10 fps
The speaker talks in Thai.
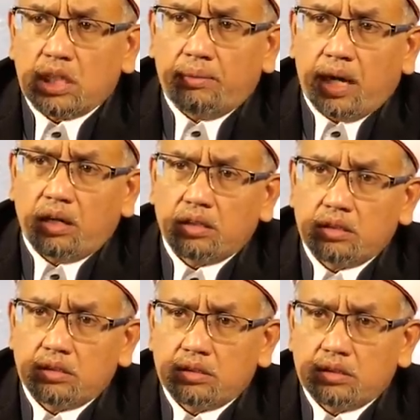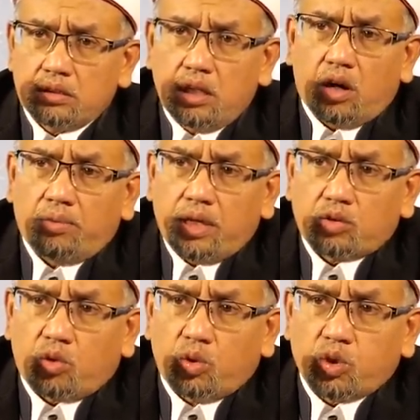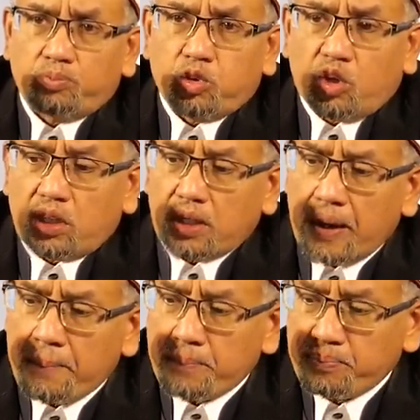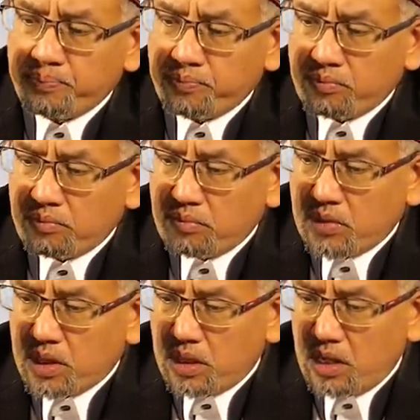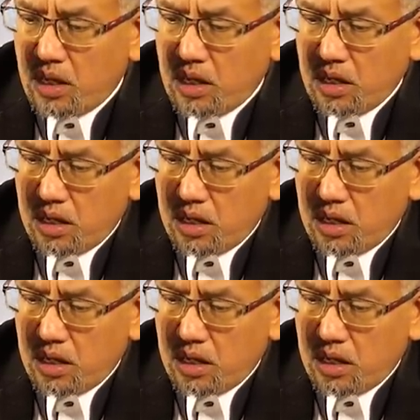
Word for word: ใช่ป่ะนึกออกว่าเนี่ยตัวครูตบโต๊ะเนี่ยนะ